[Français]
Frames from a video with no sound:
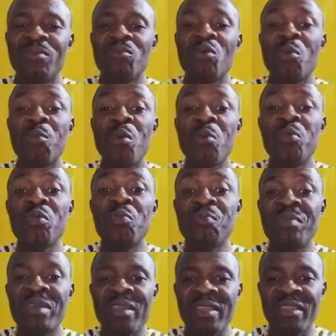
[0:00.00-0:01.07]
mon peuple
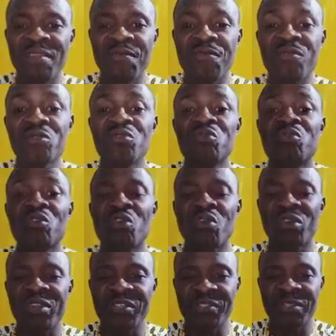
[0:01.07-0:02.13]
périt faute de
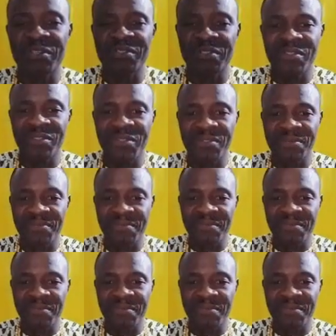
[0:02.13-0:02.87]
connaissance.